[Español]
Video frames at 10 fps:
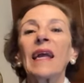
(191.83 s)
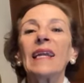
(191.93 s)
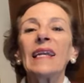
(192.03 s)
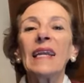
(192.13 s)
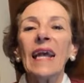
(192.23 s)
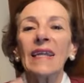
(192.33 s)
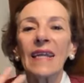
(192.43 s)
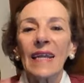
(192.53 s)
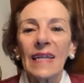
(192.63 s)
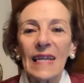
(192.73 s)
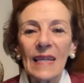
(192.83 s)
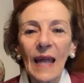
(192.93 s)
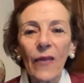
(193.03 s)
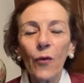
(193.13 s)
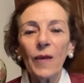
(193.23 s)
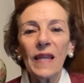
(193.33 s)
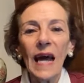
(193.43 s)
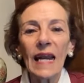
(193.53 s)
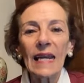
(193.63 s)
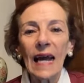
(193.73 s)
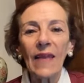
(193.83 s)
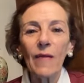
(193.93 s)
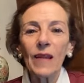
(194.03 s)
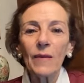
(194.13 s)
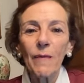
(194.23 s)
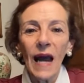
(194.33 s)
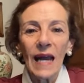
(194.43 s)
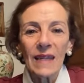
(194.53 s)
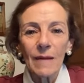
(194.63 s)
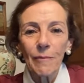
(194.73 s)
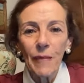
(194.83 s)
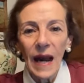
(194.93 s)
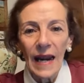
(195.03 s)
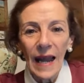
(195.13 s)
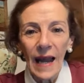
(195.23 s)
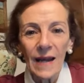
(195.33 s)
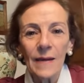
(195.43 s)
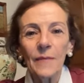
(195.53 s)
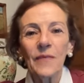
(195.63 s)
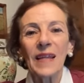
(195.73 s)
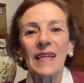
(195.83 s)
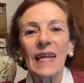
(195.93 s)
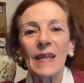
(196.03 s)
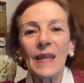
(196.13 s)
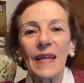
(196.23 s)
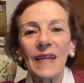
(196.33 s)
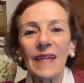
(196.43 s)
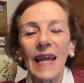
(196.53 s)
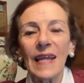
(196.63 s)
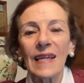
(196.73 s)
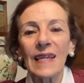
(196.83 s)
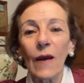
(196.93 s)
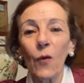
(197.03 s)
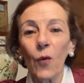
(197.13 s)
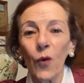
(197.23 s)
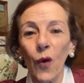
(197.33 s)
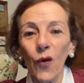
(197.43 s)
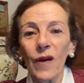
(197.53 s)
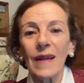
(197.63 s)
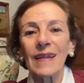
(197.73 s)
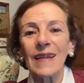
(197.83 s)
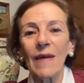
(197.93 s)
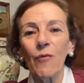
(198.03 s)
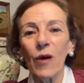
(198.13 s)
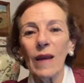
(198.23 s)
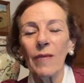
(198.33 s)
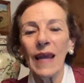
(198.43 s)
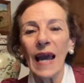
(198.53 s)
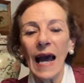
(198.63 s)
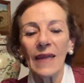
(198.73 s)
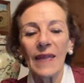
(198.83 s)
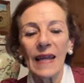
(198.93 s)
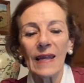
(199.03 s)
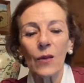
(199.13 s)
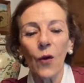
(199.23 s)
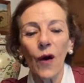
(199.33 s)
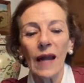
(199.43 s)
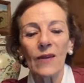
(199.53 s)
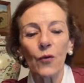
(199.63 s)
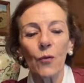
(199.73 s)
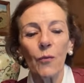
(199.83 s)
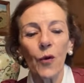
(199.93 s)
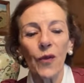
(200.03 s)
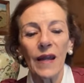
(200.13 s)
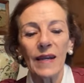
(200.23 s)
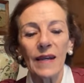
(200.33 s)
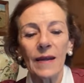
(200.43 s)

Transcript: necesita dominar cada vez más para sentirse seguro, se vuelve adicto a su poder.